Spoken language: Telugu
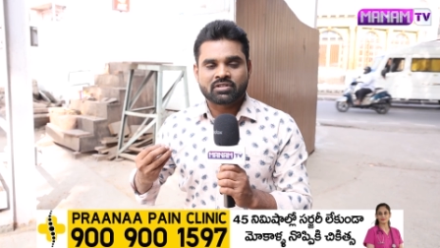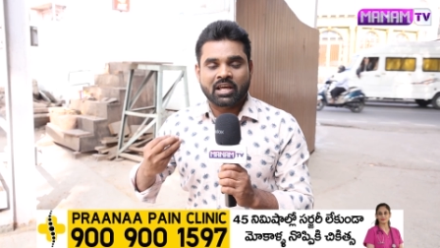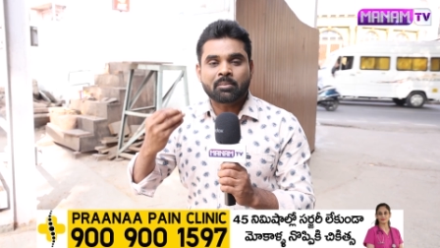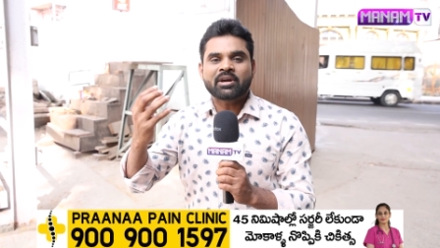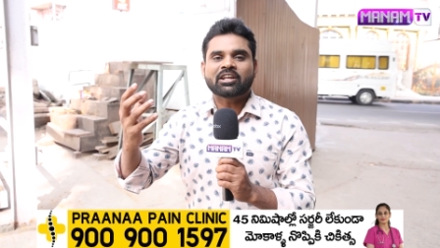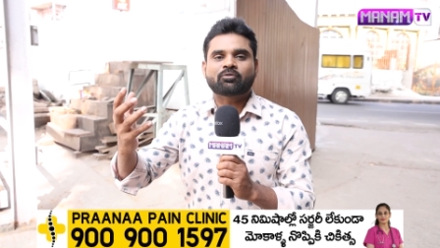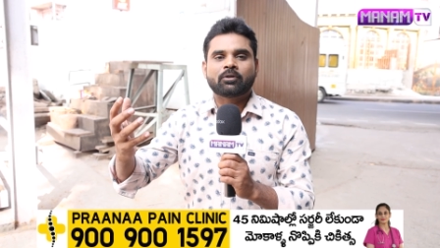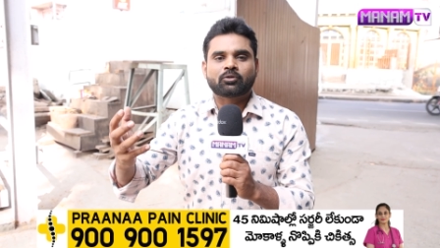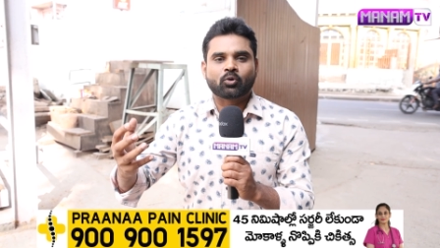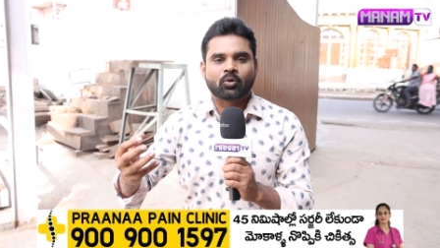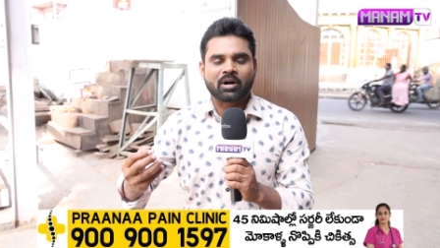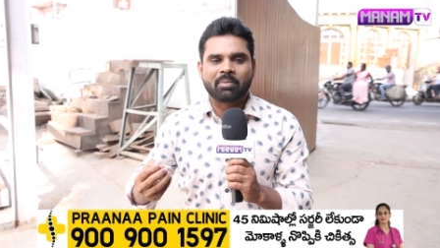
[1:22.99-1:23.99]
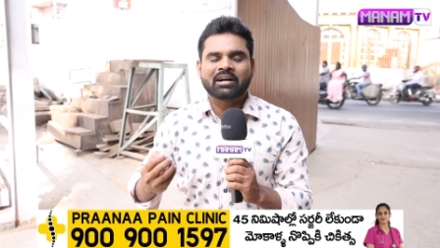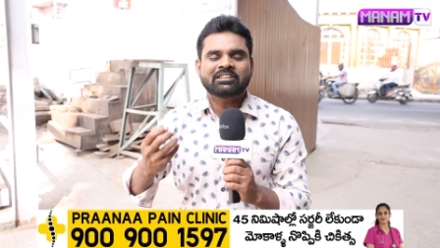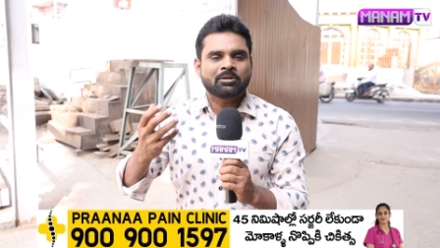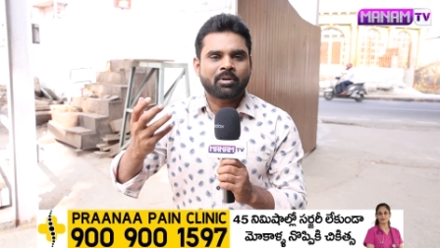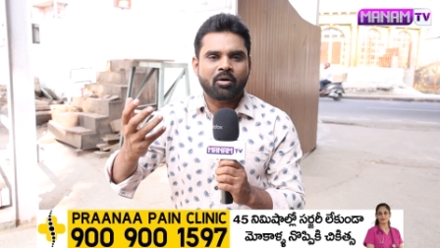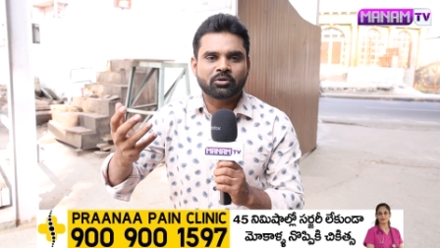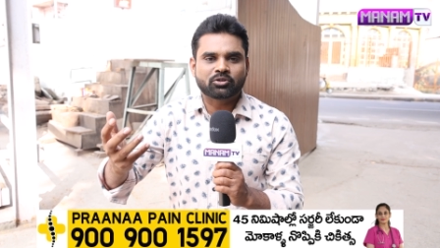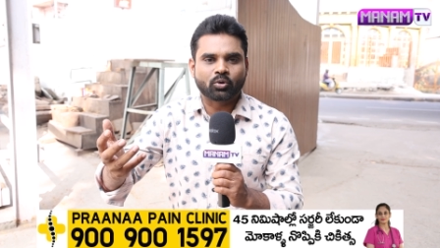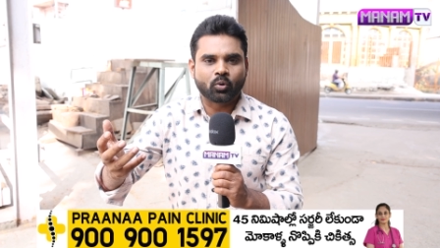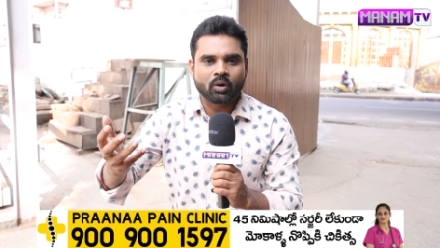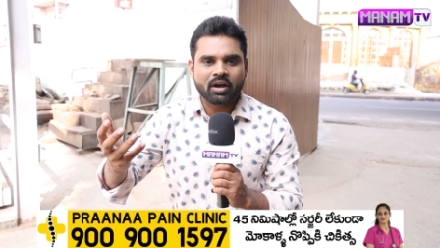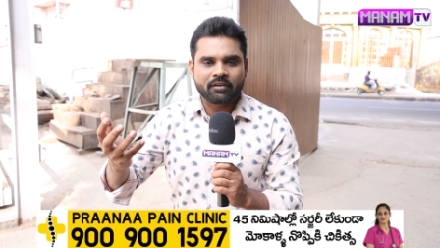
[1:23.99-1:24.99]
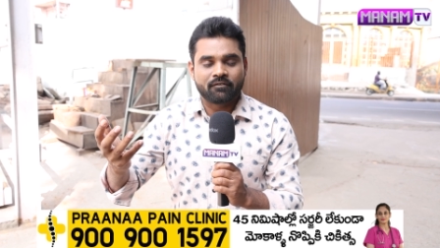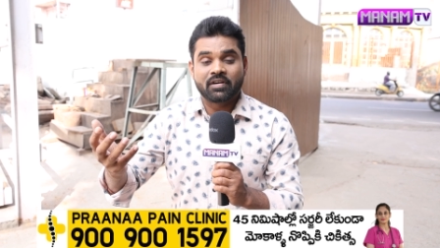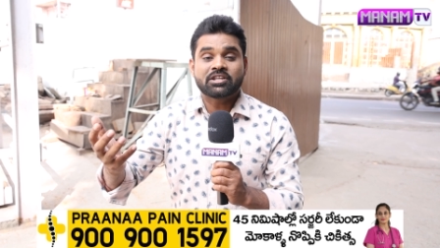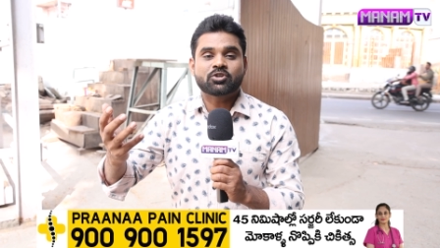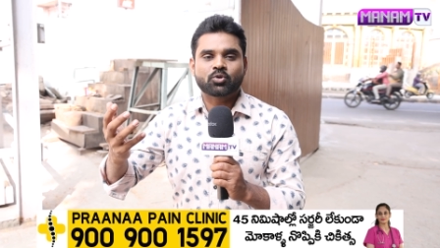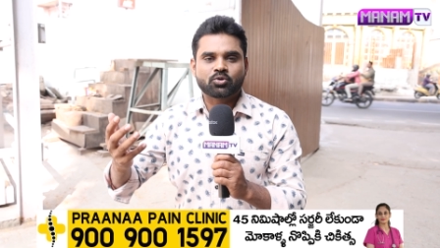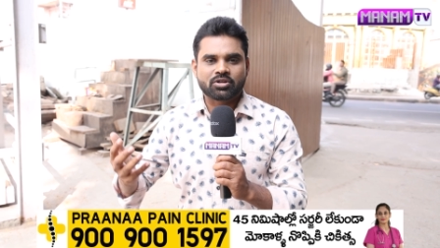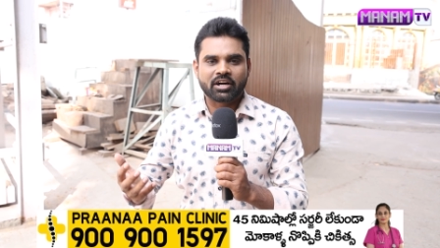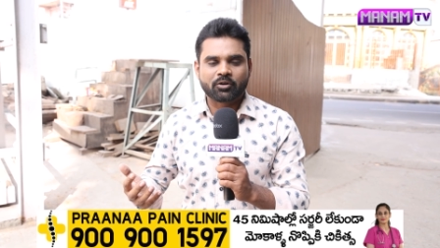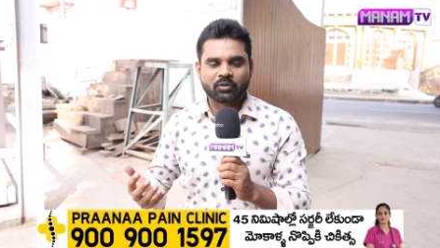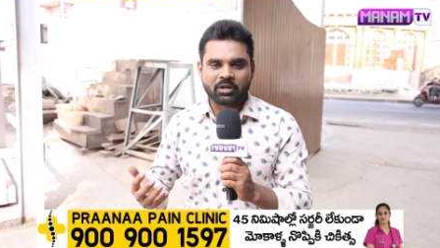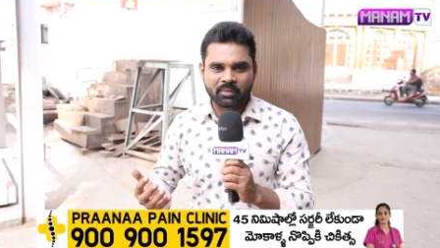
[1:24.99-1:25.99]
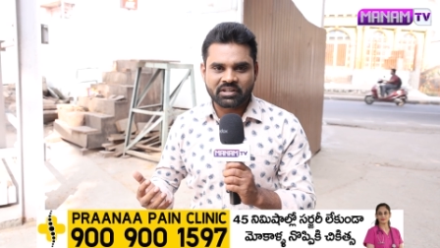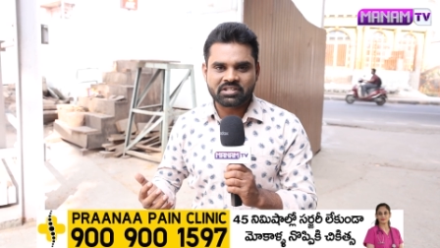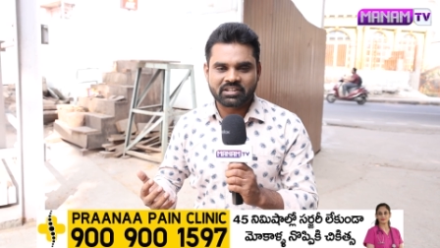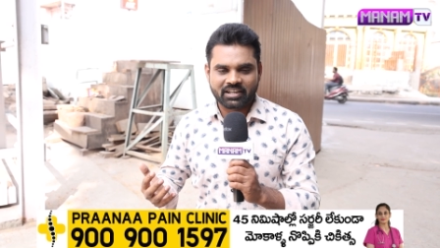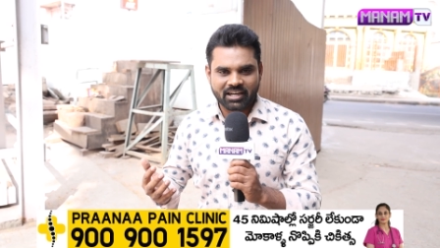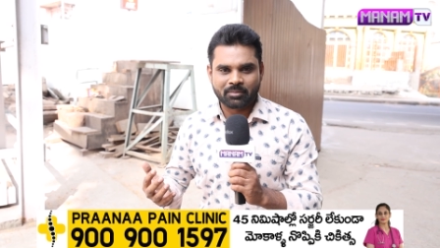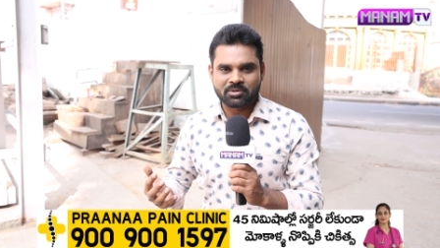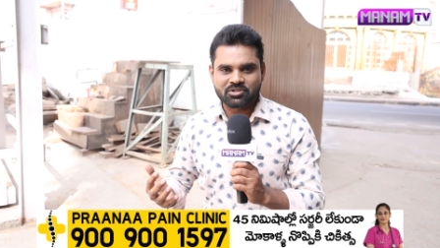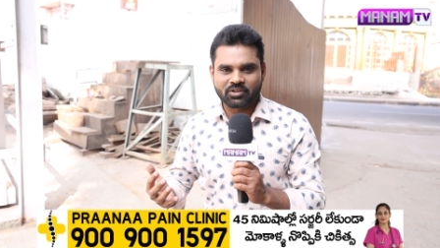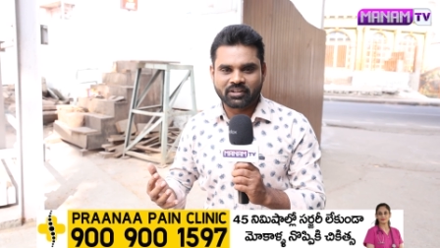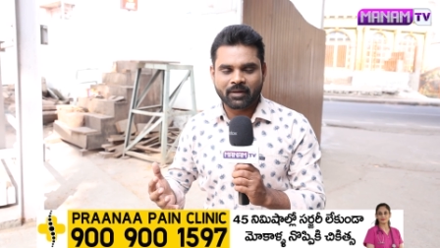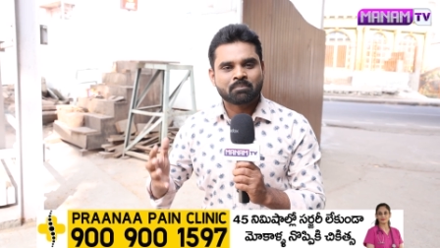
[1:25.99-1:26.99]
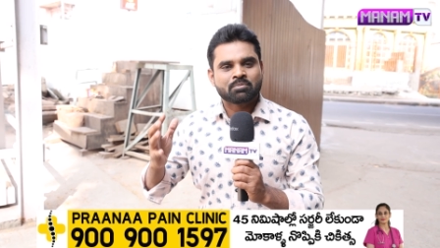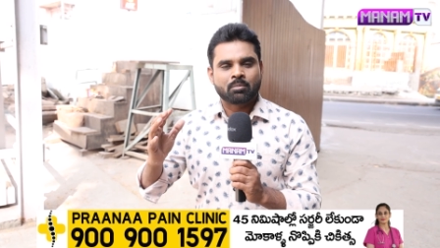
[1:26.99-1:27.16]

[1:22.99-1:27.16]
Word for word: తన్మయత్వంతో ఒక భక్తి భావంతో వేచి చూస్తున్నటువంటి పరిస్థితి కనిపిస్తోంది